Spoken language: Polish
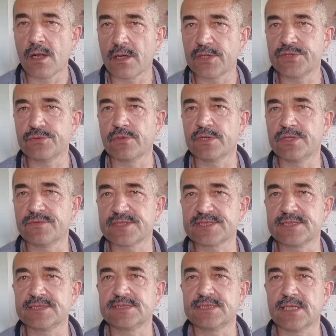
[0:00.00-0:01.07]
Chodziło o
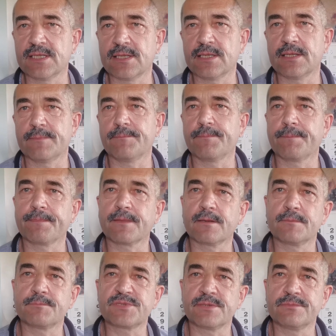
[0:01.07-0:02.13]
inwestycje
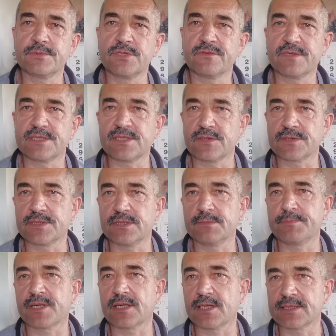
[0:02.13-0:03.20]
przebudowa drogi
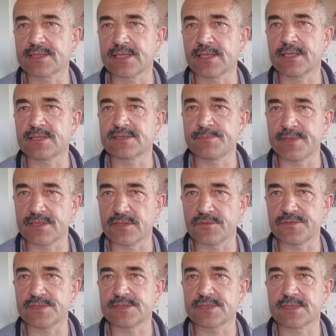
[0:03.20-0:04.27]
Parchatka z
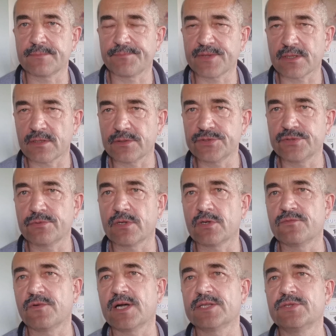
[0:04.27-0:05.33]
Będowicy. Chodziło
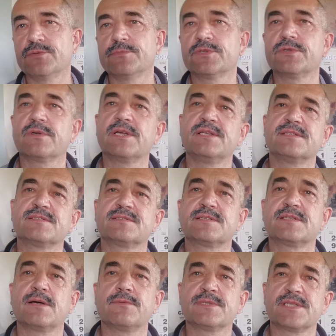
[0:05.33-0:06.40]
o wadium, które nie
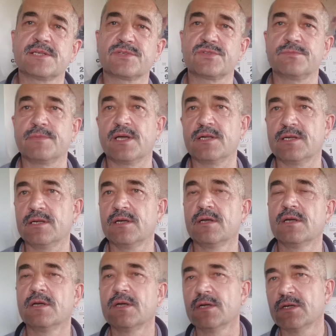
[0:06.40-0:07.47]
zostało zatrzymane
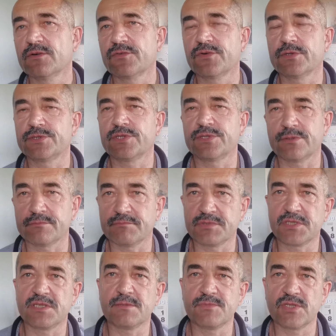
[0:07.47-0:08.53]
w kwocie
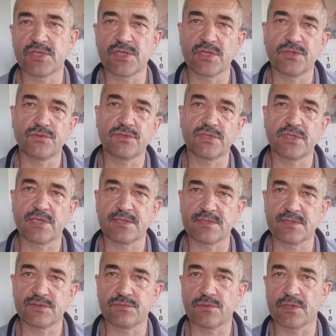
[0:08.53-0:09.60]
70
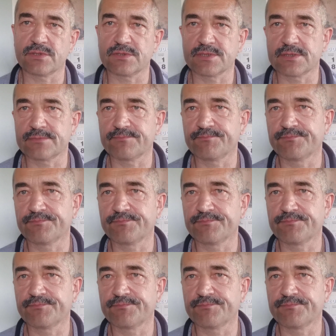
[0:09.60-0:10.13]
tysięcy złotych.